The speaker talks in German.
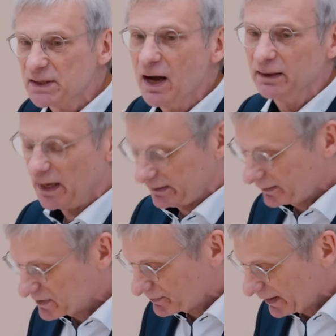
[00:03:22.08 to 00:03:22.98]
Jahre nach
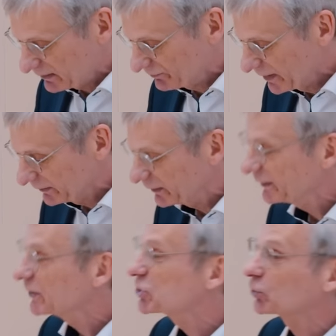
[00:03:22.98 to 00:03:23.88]
dem Zweiten Weltkrieg
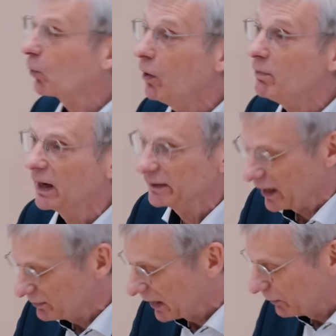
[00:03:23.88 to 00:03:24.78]
den
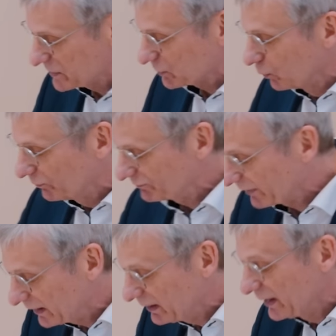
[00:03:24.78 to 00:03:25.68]
Stromalarm ausruft,
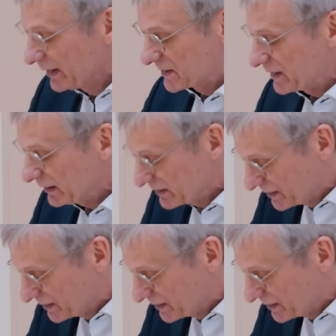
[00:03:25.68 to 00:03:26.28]
weil sie,